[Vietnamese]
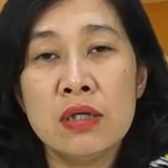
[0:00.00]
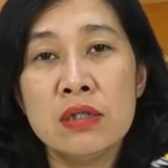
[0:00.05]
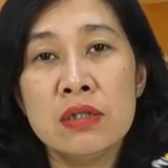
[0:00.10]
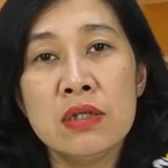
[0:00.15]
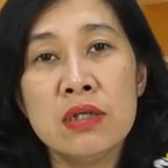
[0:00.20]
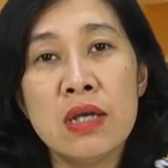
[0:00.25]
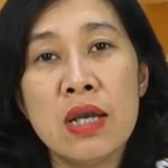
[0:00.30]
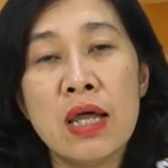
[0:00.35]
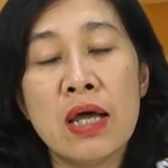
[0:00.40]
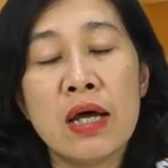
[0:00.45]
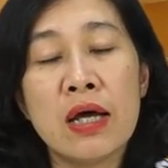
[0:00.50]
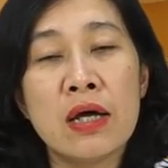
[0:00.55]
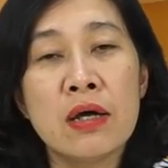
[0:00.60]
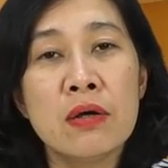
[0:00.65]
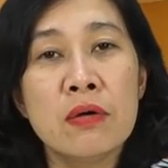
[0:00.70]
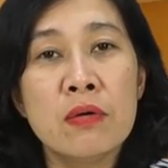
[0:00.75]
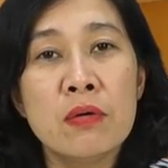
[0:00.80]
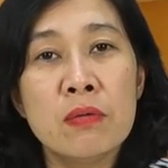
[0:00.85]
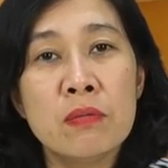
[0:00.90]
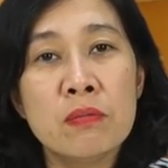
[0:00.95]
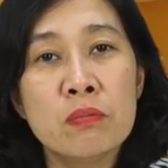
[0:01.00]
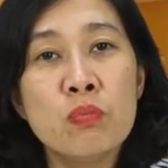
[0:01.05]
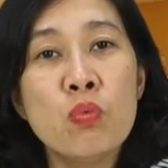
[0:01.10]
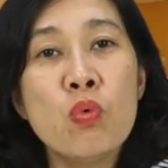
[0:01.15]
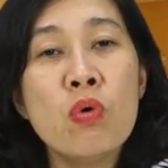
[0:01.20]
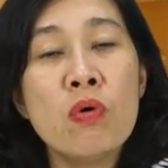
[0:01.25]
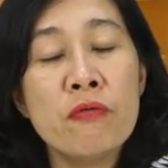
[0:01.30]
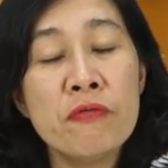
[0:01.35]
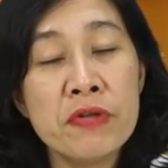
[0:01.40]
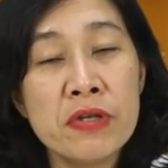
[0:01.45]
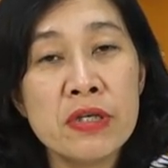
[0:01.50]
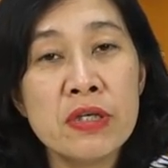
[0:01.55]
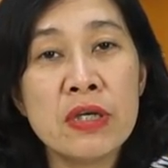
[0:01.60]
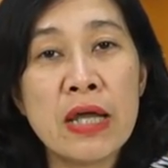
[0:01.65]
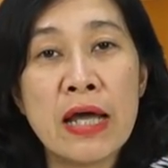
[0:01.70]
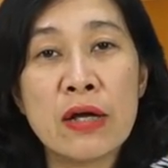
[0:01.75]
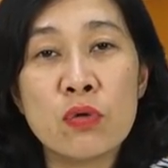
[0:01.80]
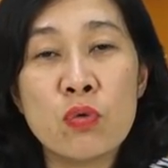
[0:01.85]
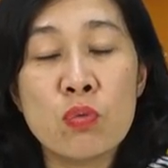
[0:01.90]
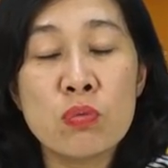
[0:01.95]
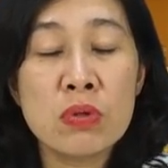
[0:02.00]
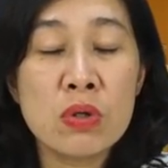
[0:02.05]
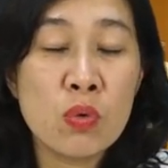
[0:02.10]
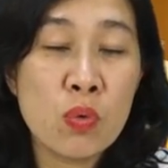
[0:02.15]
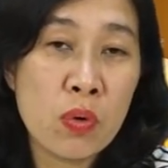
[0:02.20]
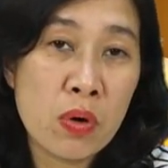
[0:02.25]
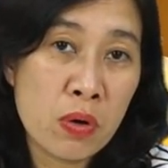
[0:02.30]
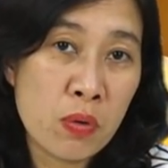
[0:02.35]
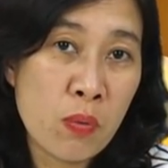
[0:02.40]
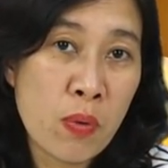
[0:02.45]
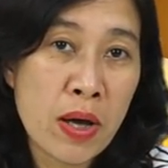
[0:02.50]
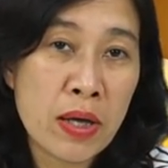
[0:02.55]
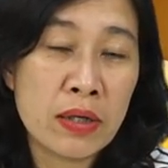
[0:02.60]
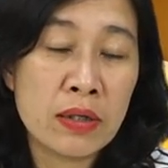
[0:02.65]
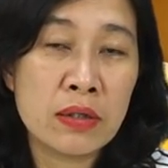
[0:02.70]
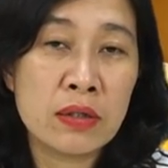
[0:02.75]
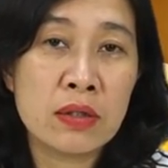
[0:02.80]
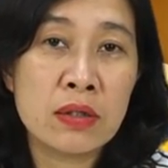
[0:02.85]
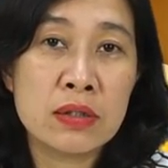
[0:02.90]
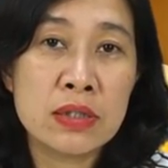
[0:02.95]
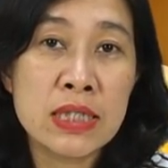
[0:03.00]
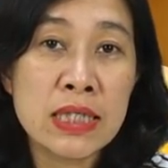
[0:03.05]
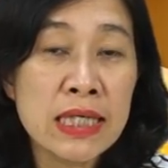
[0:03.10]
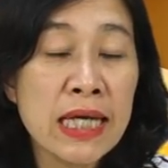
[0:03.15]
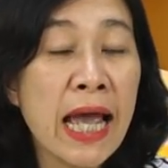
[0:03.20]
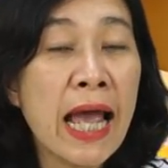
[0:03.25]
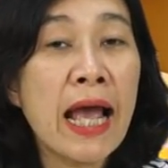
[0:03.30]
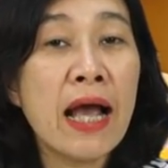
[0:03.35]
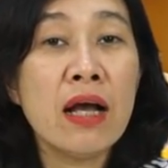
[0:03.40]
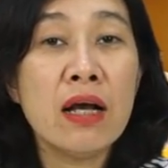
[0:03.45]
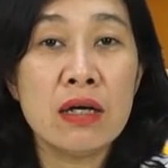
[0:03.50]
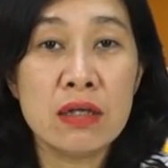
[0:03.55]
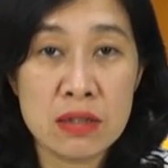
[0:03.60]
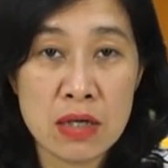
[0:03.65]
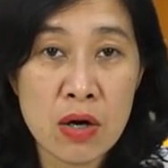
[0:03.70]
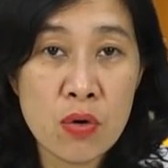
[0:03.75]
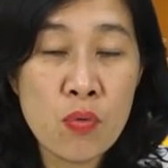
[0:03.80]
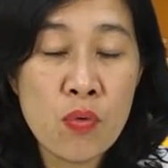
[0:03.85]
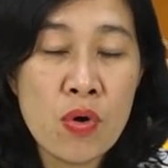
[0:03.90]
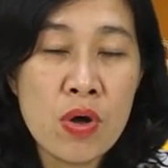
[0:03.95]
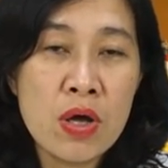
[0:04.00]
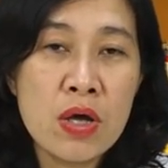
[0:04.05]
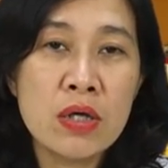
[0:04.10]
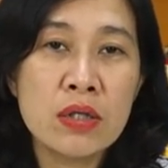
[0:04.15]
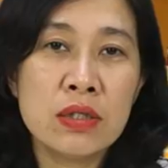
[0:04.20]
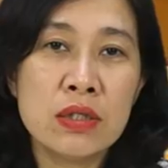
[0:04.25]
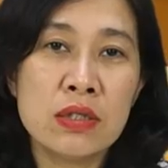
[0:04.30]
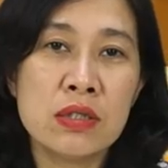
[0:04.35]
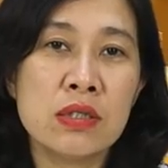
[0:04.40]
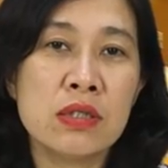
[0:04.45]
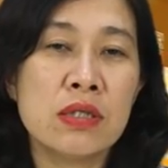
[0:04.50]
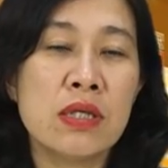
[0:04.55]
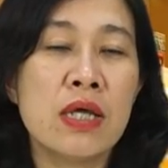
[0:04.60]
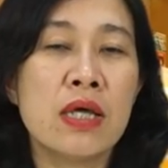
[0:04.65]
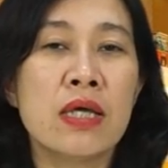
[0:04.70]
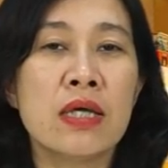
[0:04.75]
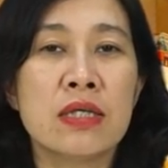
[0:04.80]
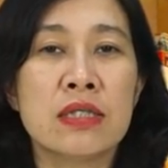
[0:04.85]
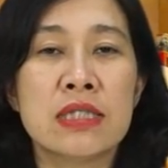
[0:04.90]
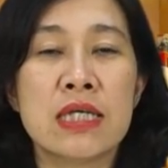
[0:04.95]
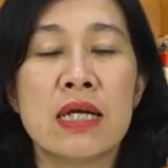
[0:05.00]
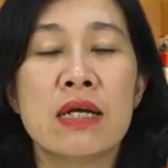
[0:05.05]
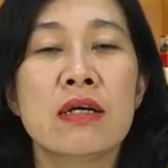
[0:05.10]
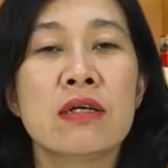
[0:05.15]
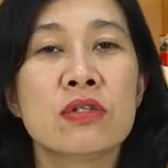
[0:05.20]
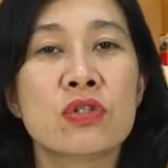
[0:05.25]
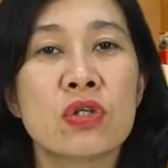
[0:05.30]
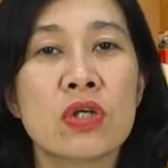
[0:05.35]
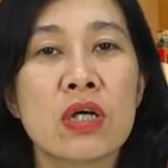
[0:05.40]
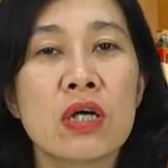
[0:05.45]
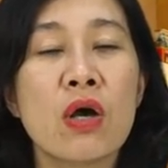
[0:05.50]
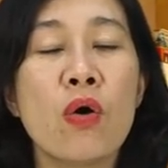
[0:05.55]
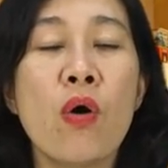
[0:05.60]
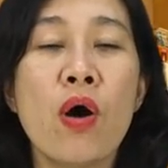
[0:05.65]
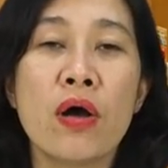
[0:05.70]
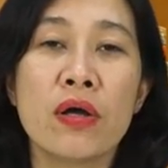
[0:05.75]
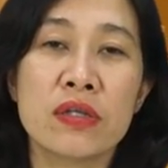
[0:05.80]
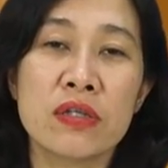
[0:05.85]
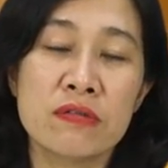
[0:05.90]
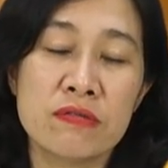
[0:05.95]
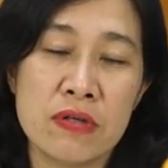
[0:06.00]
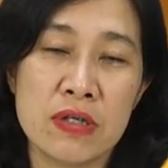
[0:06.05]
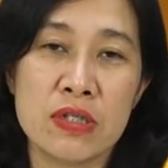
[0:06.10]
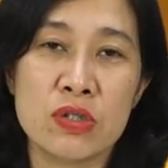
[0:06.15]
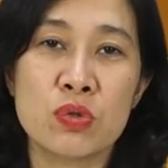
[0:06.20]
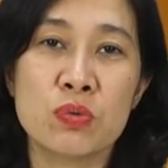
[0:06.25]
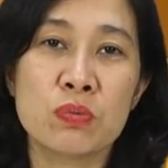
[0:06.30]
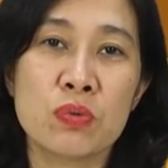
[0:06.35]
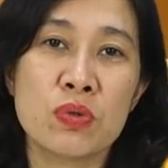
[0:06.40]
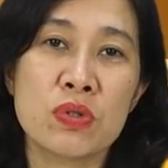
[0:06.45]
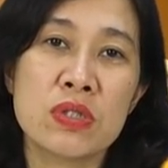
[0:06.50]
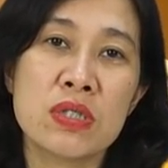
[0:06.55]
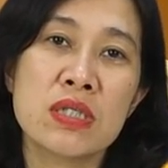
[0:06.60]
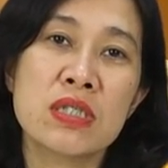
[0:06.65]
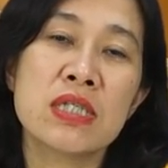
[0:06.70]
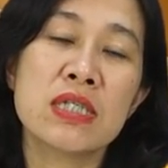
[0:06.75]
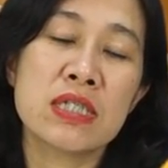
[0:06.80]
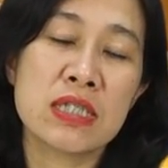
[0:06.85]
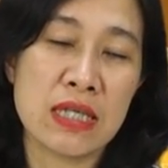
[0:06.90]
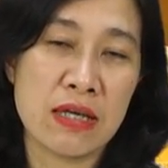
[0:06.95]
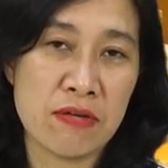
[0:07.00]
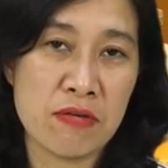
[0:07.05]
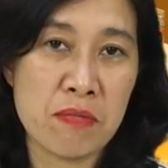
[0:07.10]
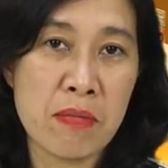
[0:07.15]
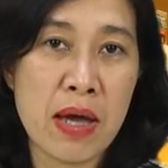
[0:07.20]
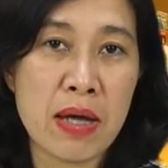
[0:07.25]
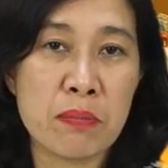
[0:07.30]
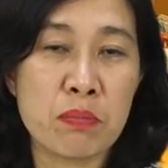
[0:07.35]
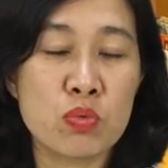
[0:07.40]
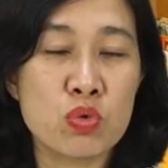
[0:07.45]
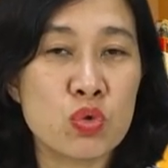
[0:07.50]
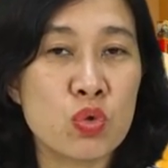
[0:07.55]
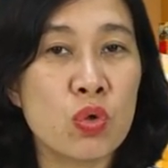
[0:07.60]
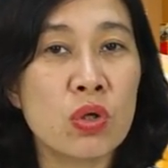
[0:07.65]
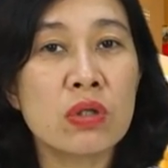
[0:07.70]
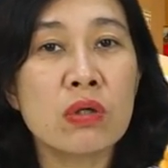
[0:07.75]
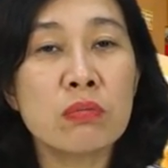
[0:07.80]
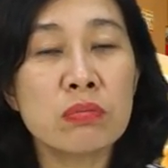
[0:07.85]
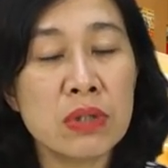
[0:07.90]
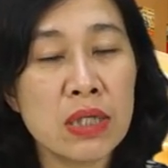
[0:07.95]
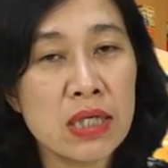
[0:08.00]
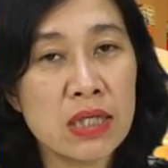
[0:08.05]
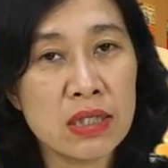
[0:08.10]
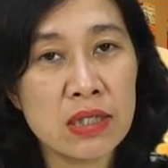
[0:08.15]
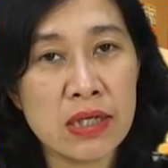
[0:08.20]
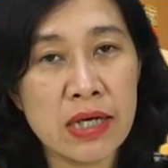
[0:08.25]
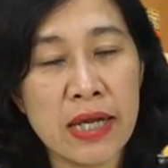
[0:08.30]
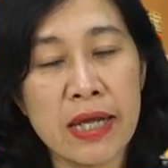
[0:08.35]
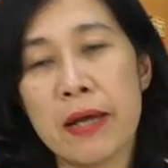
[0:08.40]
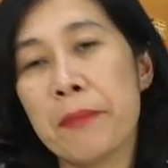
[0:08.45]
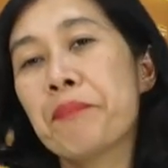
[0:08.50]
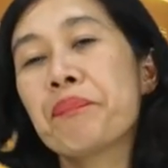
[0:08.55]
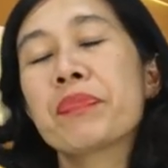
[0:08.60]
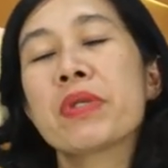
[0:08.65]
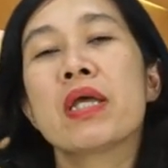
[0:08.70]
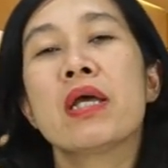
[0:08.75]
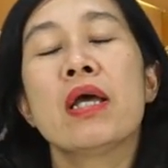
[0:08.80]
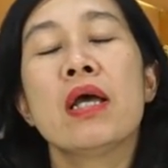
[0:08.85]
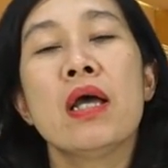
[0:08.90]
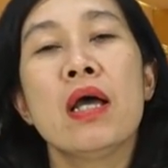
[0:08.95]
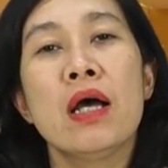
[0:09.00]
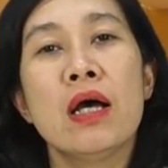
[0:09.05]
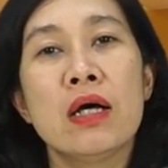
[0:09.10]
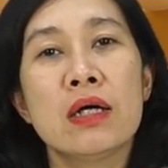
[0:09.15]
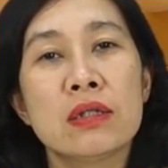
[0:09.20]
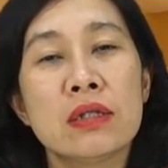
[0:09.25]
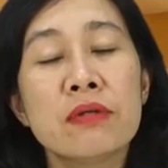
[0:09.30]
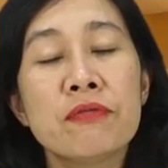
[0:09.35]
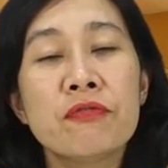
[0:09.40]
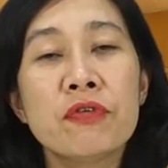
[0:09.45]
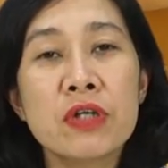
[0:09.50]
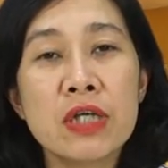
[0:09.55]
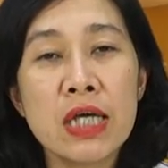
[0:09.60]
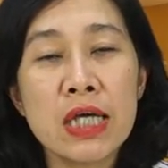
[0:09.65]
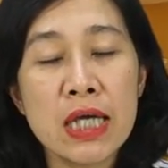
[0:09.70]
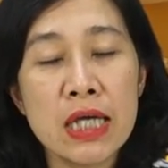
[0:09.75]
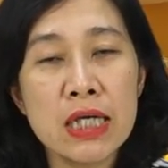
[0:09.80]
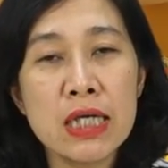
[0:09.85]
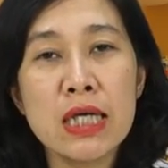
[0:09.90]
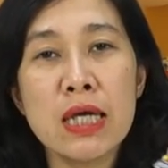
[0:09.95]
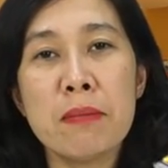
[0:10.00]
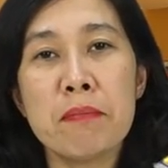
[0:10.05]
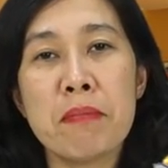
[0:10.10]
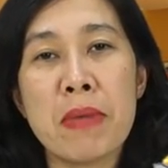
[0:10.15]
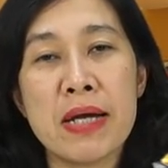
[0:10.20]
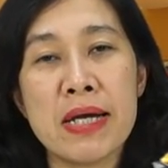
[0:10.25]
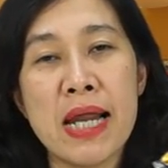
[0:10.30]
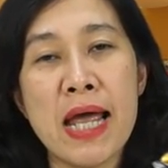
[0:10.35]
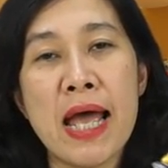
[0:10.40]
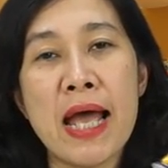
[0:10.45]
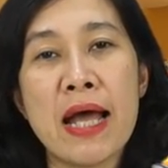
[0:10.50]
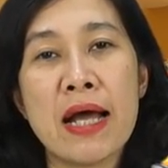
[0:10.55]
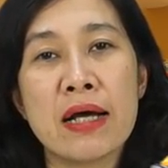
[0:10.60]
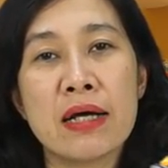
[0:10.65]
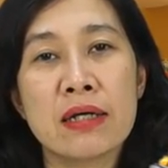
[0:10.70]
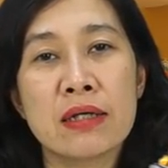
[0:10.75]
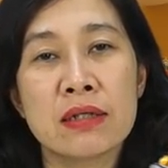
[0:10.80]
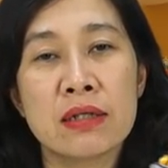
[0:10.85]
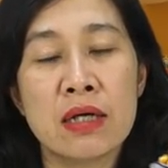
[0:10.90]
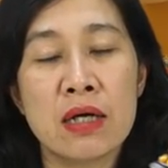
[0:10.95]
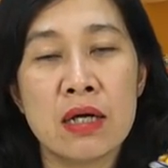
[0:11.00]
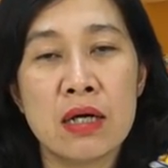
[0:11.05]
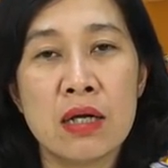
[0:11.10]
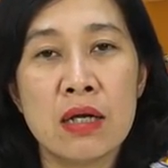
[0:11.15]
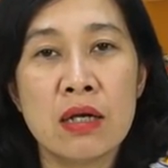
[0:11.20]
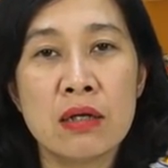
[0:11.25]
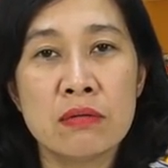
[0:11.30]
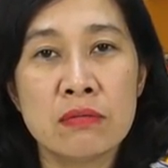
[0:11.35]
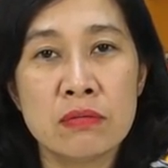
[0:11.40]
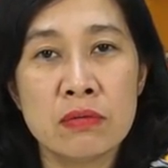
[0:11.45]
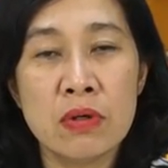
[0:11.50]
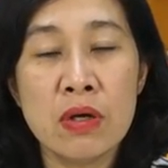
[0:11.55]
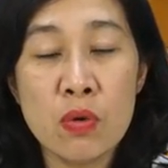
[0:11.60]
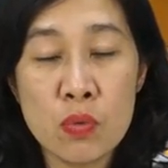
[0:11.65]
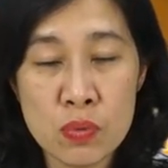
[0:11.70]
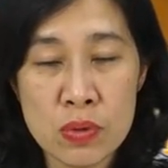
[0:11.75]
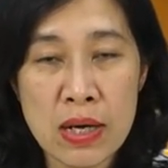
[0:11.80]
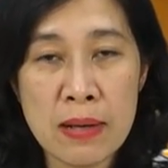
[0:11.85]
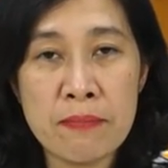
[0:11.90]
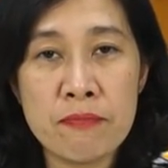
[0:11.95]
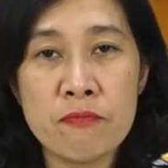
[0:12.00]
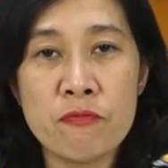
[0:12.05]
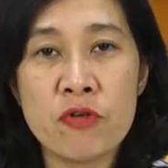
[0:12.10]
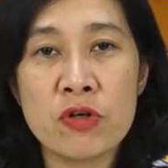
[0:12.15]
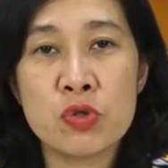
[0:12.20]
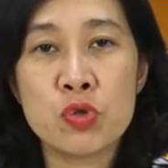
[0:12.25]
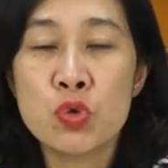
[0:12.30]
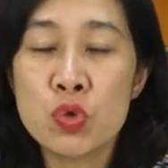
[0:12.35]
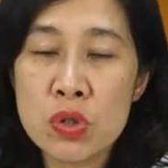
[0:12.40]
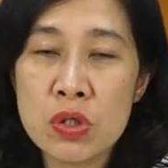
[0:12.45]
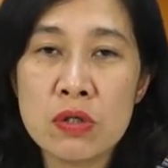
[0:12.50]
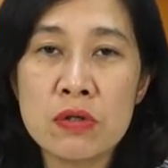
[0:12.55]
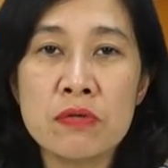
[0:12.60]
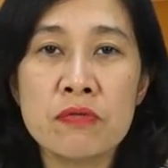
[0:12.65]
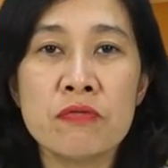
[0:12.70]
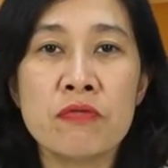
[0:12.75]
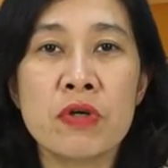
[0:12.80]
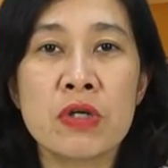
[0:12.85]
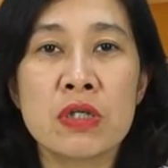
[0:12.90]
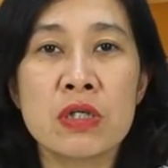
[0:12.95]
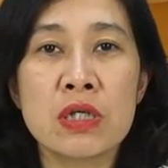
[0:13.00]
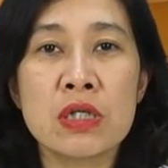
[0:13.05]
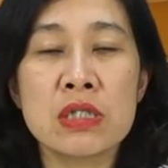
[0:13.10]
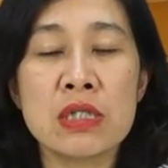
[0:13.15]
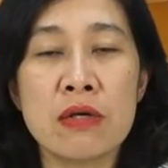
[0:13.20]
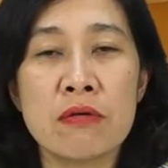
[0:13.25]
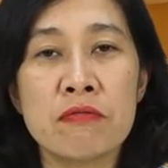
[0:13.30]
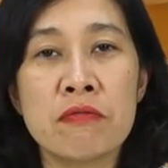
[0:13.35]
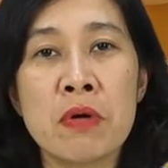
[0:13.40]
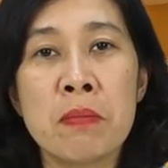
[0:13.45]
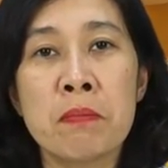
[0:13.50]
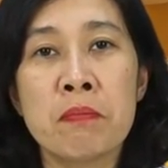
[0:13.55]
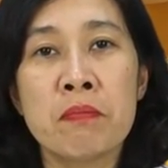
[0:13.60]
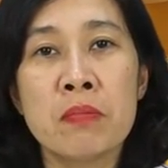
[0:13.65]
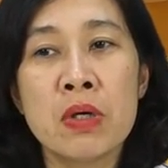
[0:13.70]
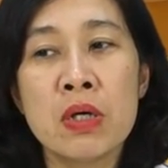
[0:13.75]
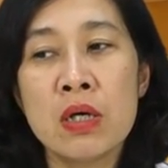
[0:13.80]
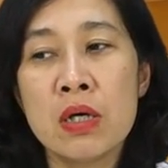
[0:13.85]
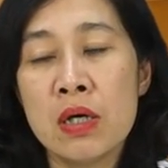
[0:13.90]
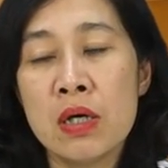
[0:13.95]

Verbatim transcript: như là mua viên an cung nghiêu hoàng hoàn chính hãng ở đâu thì để trả lời cho cái câu hỏi như vậy chúng tôi xin chia sẻ với bạn một số cái thông tin như này à, thì với cái kinh nghiệm bán hàng à, lâu năm và chuyên về những cái sản phẩm